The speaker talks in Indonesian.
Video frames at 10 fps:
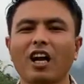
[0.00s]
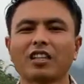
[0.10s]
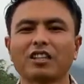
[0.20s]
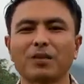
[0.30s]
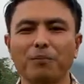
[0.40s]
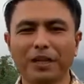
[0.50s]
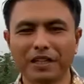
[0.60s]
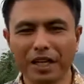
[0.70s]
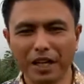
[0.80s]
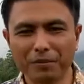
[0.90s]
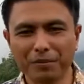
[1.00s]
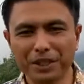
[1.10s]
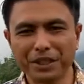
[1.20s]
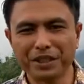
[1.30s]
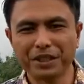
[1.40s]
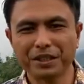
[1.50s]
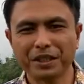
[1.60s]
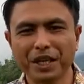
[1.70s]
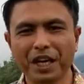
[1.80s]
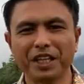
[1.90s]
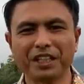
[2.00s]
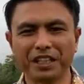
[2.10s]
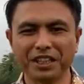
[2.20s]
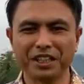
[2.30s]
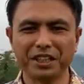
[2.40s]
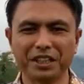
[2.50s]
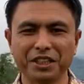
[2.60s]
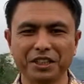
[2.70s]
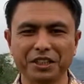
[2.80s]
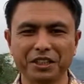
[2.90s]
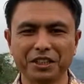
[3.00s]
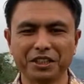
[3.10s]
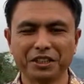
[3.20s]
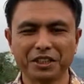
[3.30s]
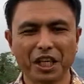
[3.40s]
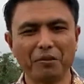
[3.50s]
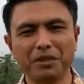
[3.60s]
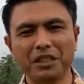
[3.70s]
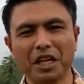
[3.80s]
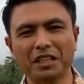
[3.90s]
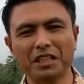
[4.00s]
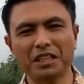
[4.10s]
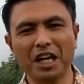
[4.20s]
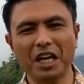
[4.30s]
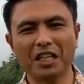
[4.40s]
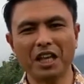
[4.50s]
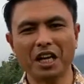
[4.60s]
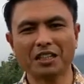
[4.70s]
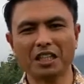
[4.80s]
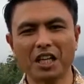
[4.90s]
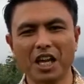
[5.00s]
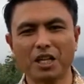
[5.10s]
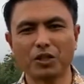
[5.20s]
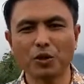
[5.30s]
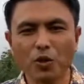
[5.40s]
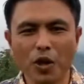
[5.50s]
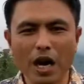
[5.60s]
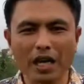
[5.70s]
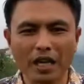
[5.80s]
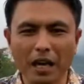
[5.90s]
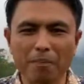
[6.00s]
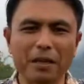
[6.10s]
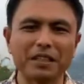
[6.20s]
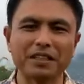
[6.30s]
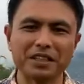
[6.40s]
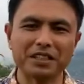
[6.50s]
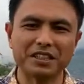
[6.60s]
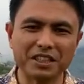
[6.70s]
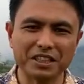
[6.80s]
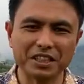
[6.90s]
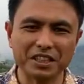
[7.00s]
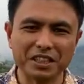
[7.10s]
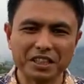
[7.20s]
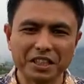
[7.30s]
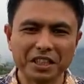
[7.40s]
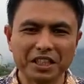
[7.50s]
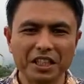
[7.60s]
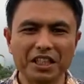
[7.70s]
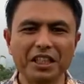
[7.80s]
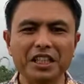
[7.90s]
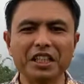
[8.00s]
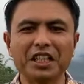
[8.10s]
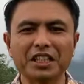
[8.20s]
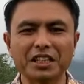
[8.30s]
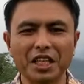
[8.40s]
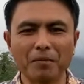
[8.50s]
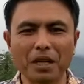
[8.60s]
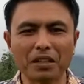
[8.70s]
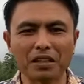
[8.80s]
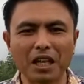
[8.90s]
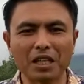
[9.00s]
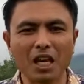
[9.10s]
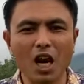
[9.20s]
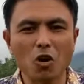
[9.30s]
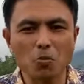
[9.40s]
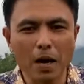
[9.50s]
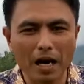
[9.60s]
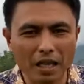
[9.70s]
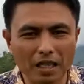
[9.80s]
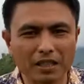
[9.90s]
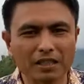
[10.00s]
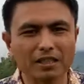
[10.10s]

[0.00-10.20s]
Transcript: tempat kami hari ini. Kami tadi ada acara doa rapat di sini. Ini Kecamatan Lau Baleng.